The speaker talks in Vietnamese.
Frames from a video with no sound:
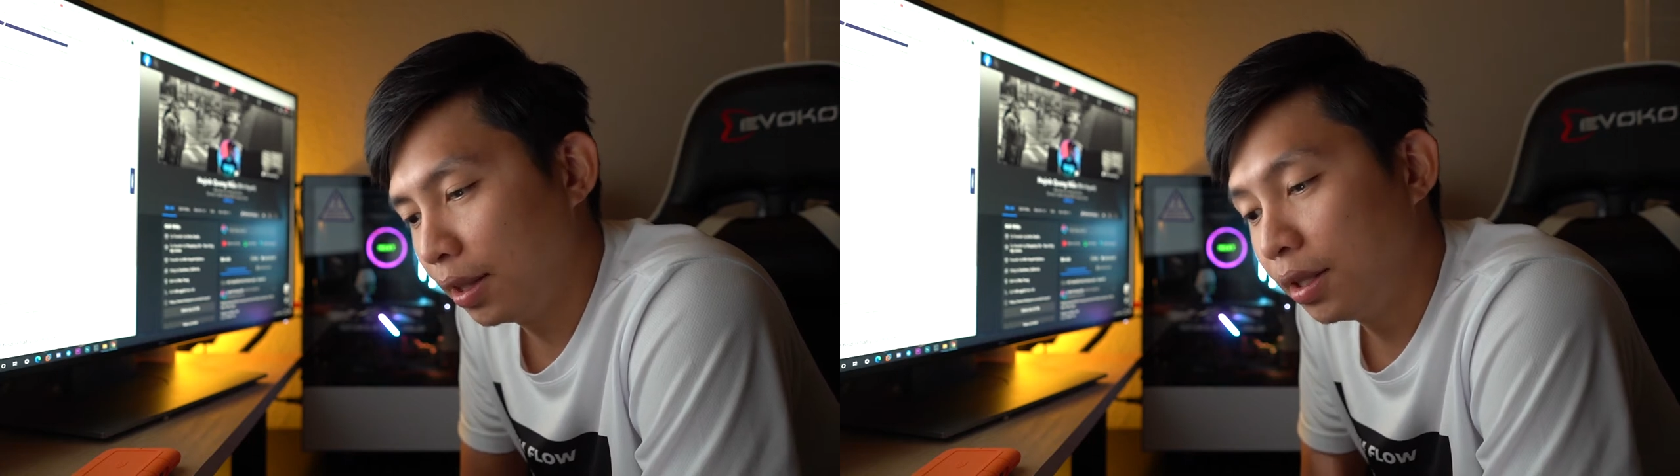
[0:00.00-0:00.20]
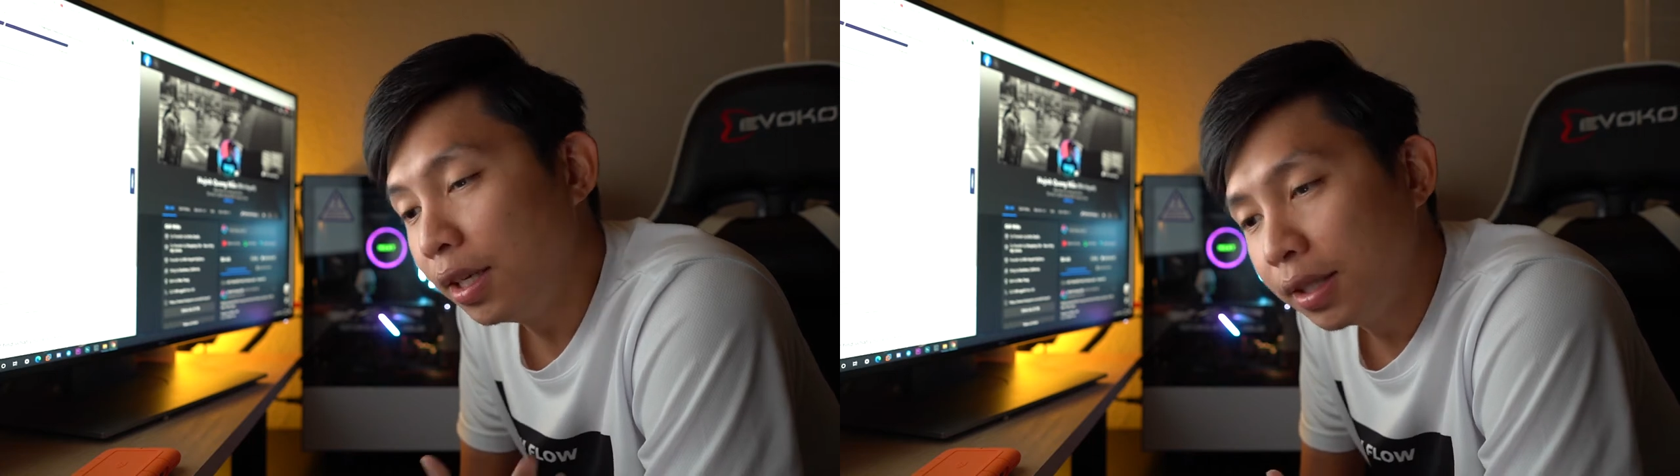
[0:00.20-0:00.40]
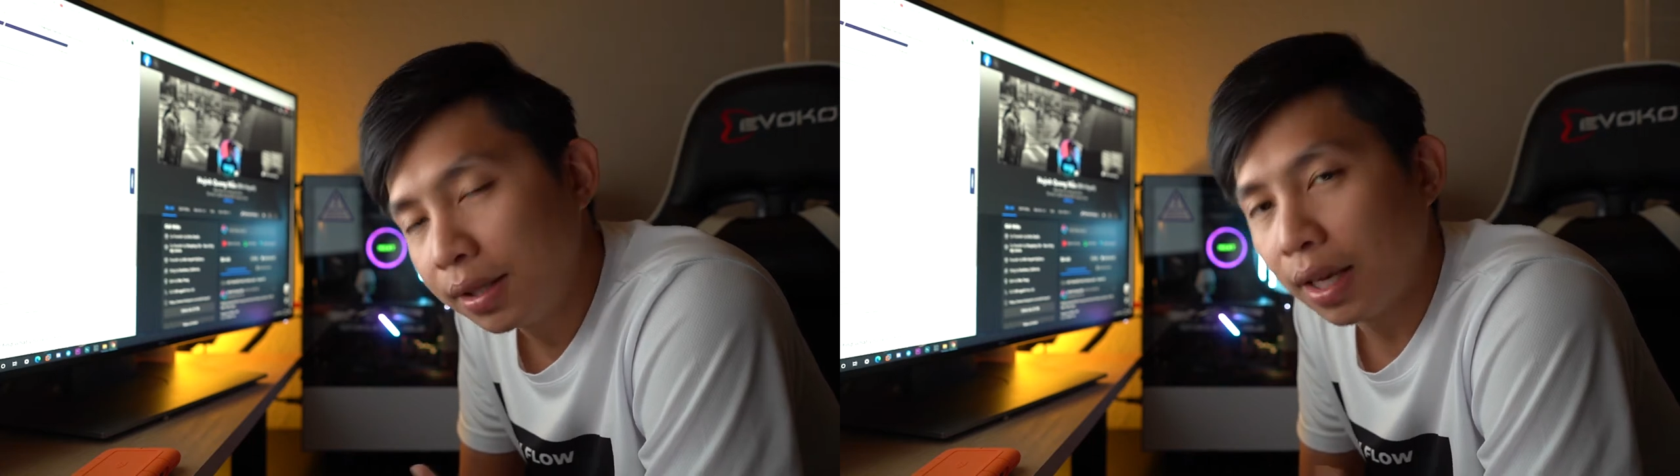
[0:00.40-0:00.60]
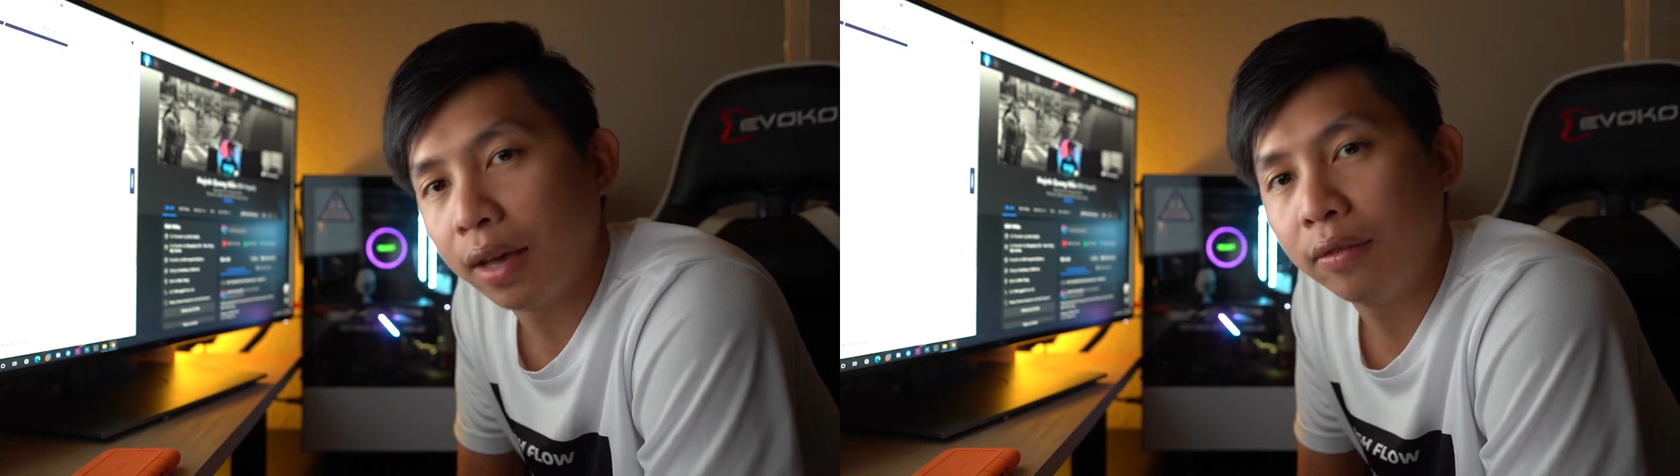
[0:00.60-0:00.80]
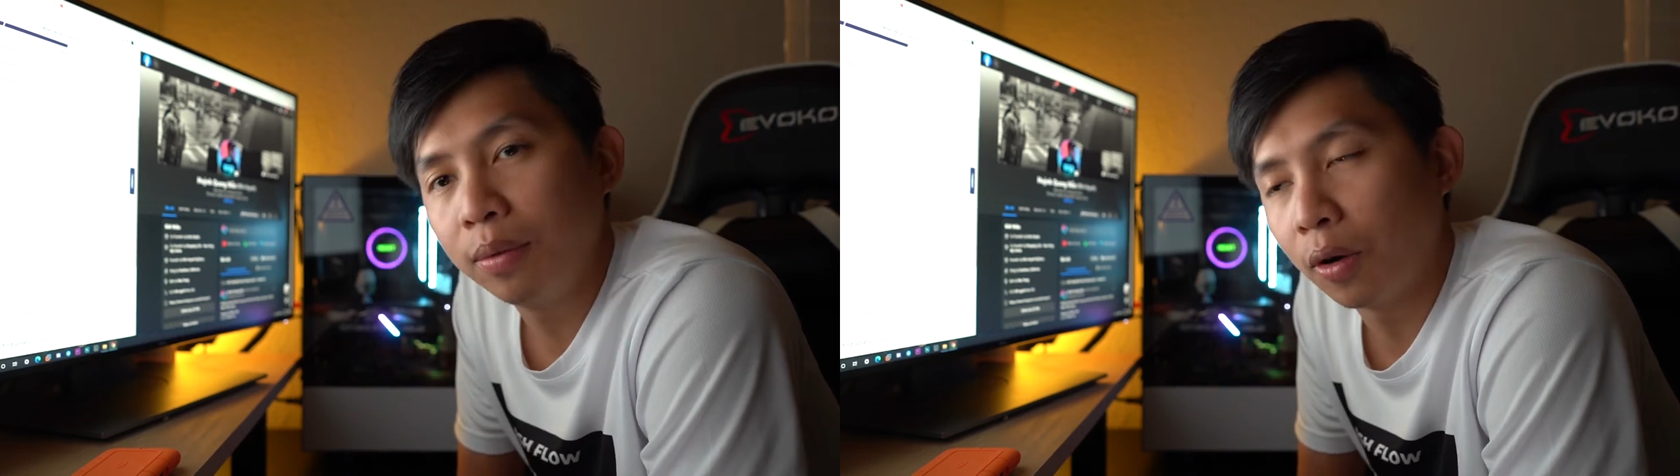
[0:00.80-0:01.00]
chia
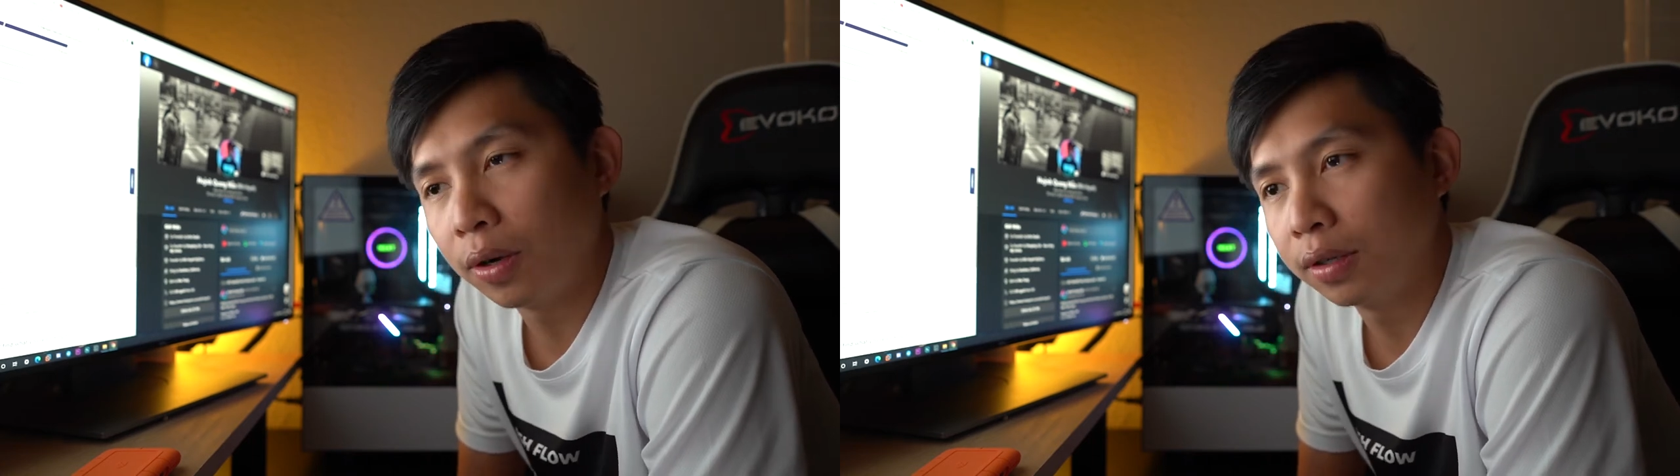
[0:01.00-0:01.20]
sẻ với mọi